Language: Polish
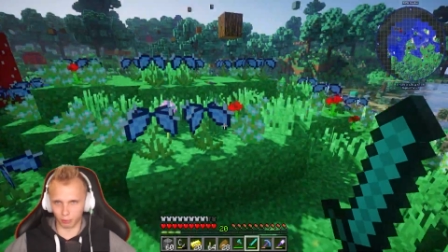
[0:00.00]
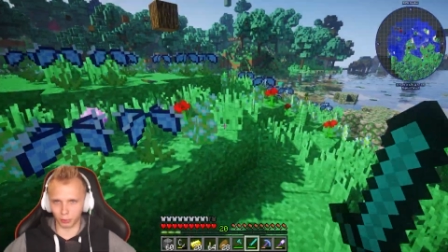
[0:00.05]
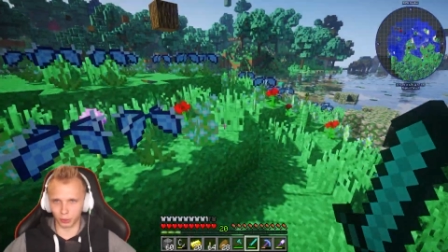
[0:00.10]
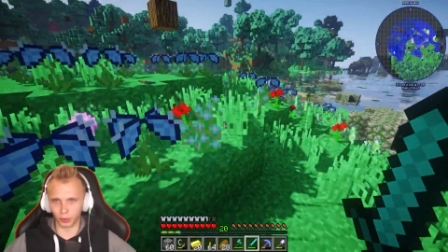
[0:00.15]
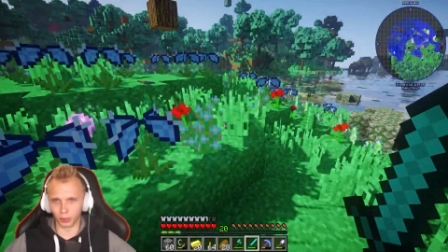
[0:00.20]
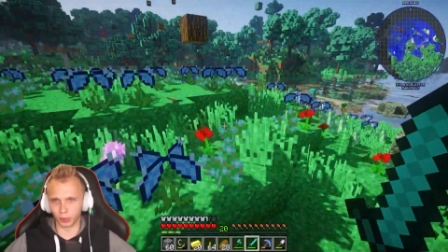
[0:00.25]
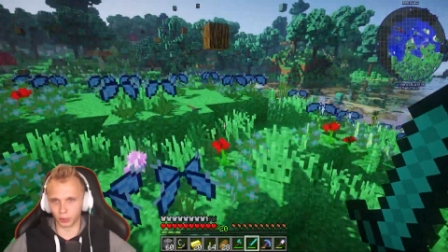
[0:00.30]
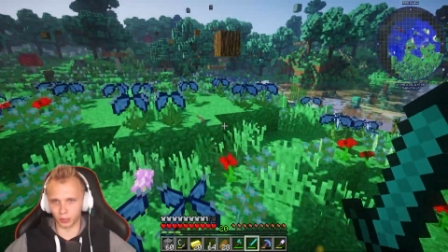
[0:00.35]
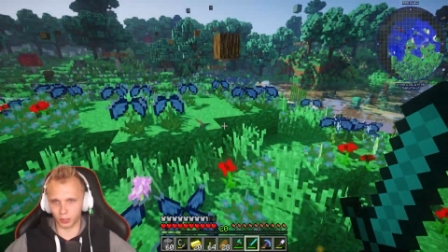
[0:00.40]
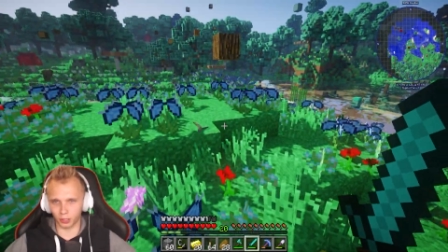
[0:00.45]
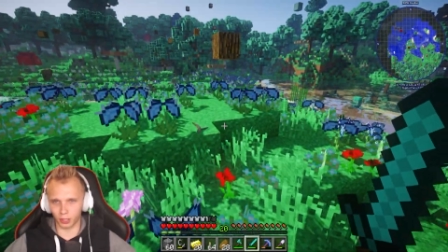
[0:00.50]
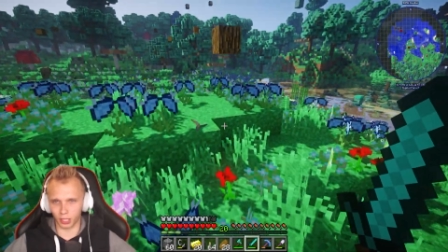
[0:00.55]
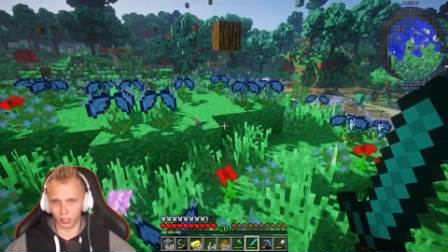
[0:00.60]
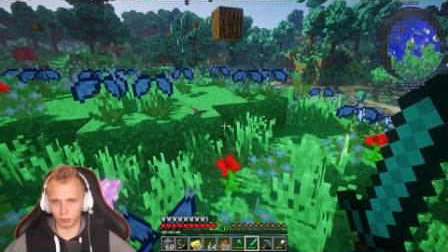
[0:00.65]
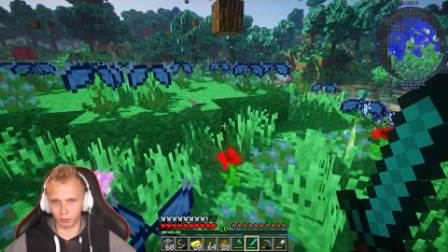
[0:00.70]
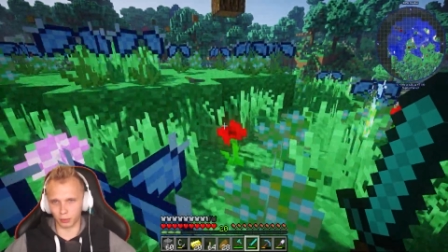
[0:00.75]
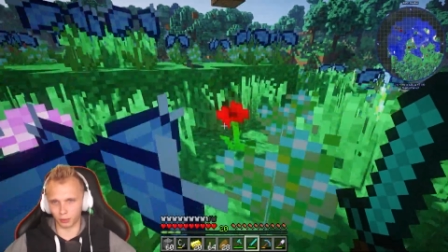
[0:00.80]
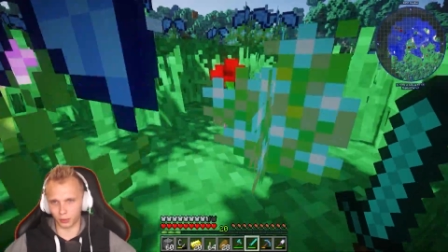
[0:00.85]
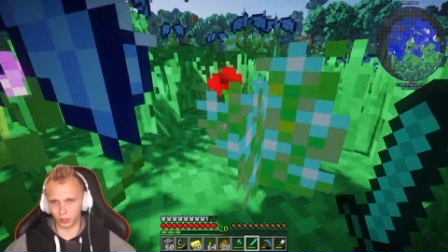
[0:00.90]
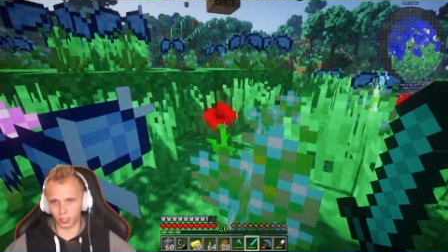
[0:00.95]
było,
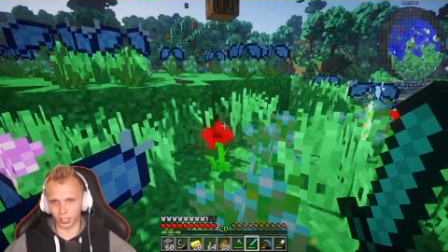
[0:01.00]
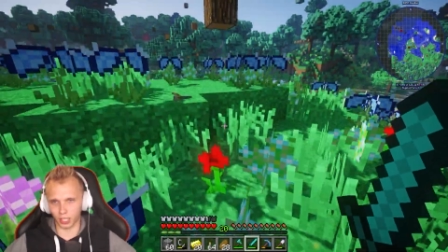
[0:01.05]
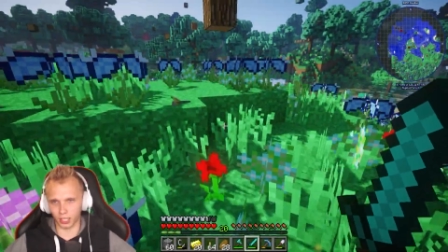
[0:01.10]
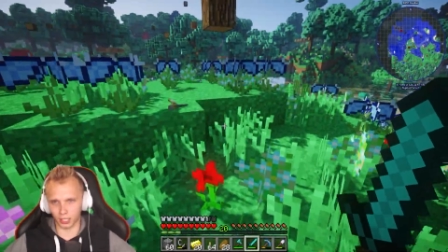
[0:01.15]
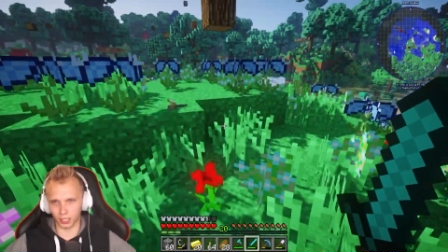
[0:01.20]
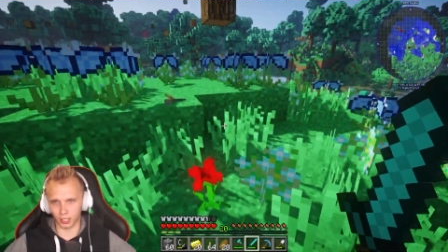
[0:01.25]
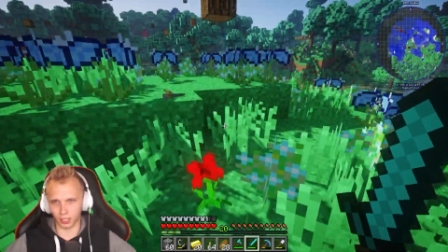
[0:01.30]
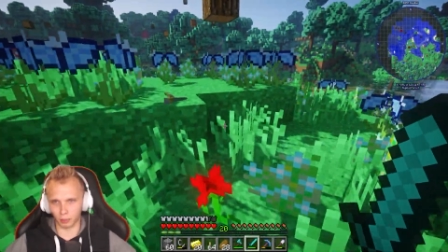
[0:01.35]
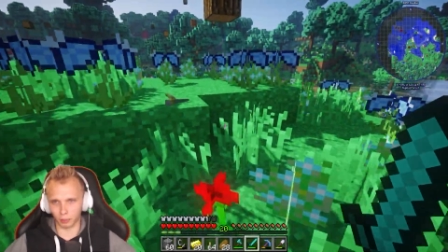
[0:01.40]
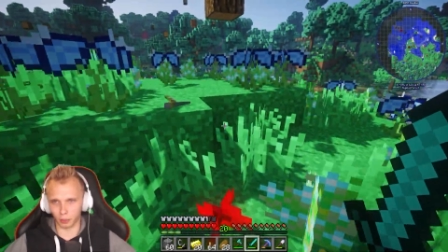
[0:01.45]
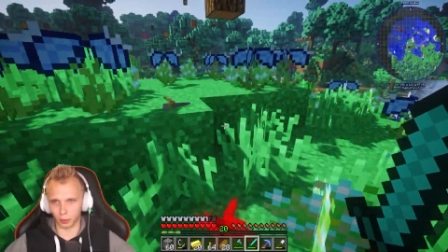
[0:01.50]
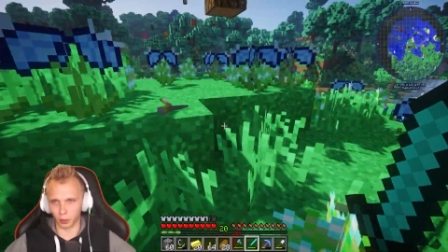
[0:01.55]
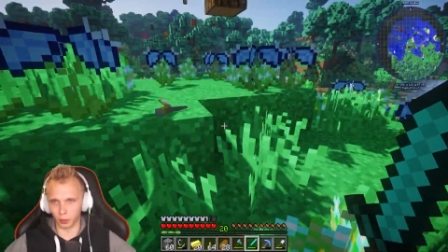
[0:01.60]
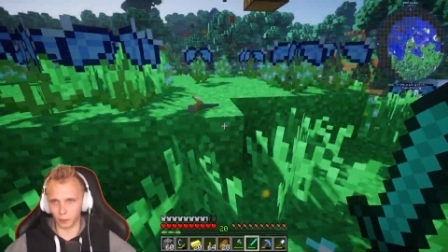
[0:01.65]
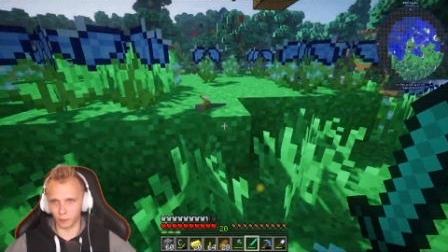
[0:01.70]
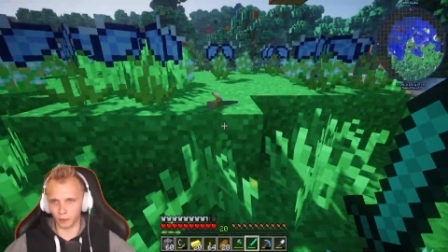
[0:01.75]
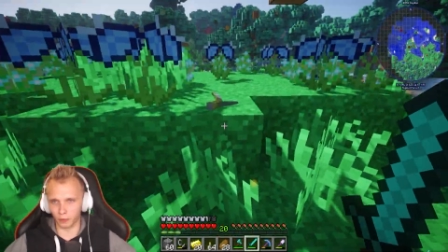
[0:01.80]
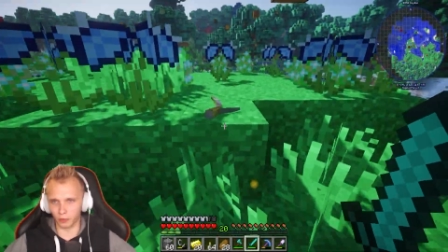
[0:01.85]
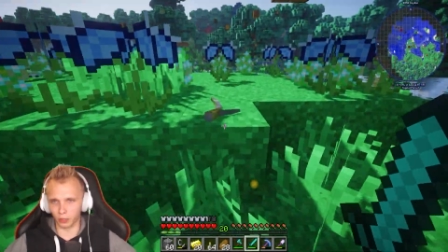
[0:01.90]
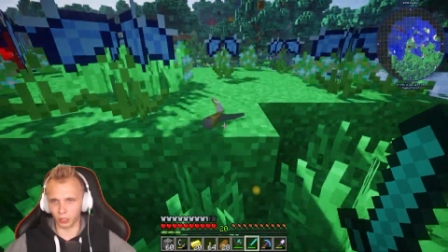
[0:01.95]
jakby w czasie,
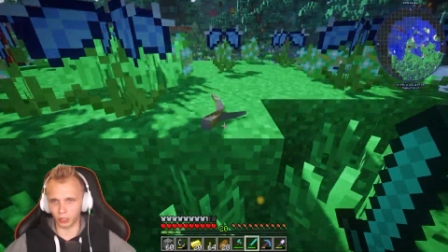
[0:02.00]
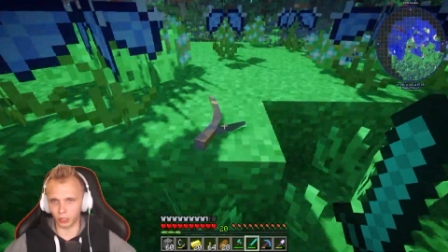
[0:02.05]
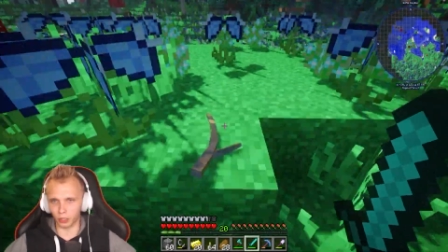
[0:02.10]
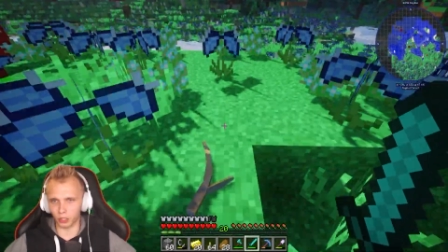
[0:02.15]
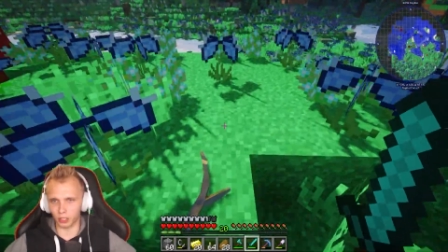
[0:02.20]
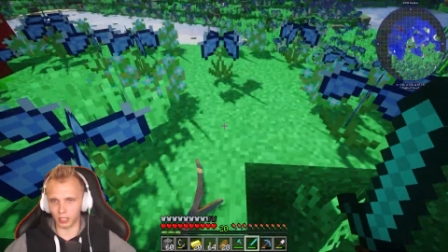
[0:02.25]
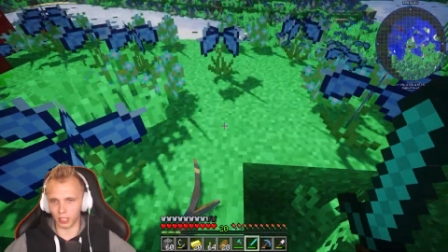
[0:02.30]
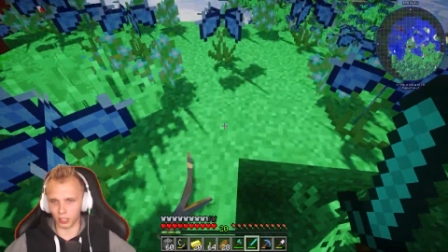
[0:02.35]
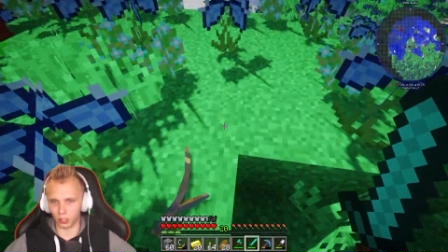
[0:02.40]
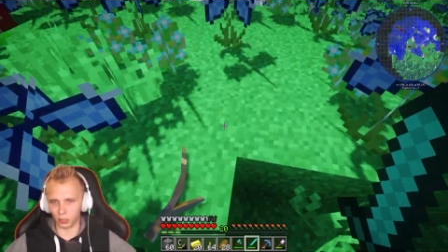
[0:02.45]
bo wychodzi na